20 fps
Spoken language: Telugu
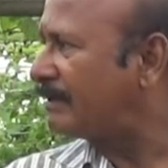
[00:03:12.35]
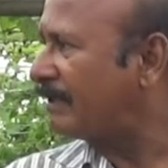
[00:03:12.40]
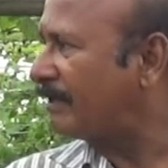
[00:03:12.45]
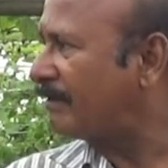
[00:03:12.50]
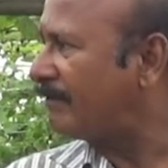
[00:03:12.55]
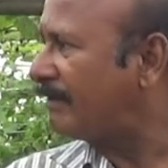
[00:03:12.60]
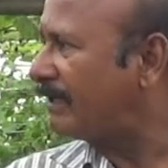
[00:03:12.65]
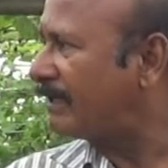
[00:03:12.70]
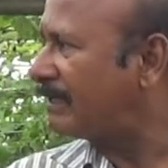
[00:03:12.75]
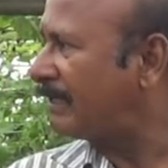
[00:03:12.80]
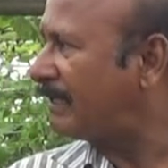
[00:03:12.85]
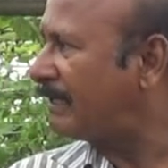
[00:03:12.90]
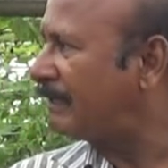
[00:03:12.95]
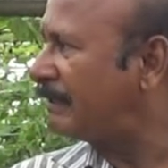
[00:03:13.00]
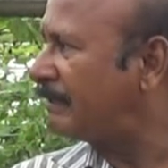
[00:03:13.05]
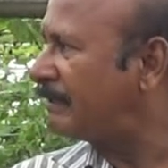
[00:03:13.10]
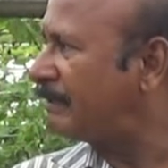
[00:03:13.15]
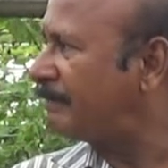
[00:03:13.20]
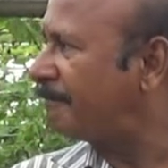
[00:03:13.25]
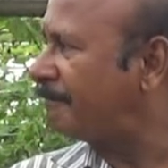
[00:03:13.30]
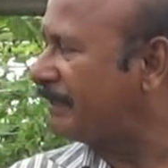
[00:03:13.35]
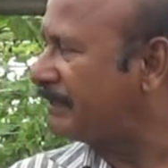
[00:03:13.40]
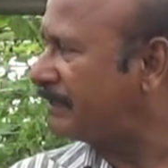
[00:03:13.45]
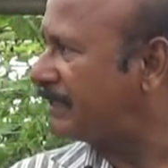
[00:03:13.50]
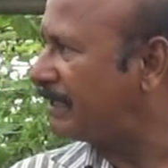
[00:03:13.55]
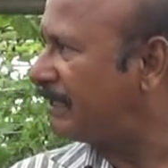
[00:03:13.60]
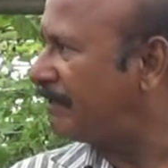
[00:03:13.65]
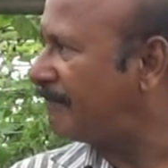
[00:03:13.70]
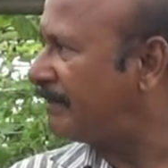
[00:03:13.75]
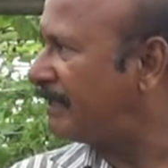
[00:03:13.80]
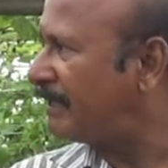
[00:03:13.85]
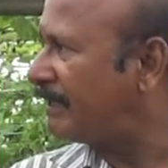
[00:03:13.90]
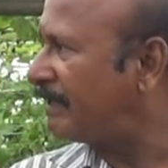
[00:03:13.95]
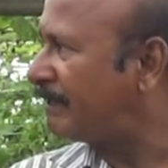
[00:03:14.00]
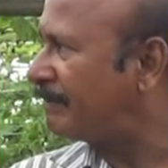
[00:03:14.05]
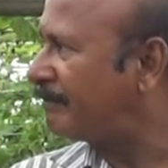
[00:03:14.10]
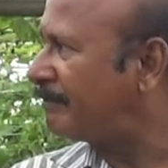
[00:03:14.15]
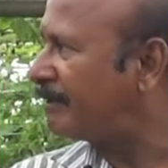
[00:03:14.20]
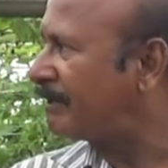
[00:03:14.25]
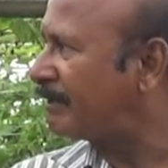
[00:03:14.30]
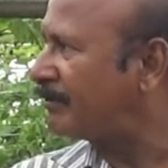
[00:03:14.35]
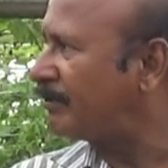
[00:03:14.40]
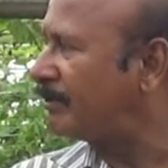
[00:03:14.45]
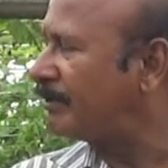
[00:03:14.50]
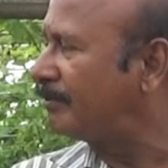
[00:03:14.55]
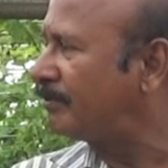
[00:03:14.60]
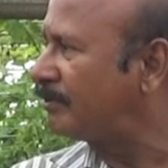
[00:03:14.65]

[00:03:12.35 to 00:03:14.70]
తర్వాత ఈ పంచగవ్య రెండు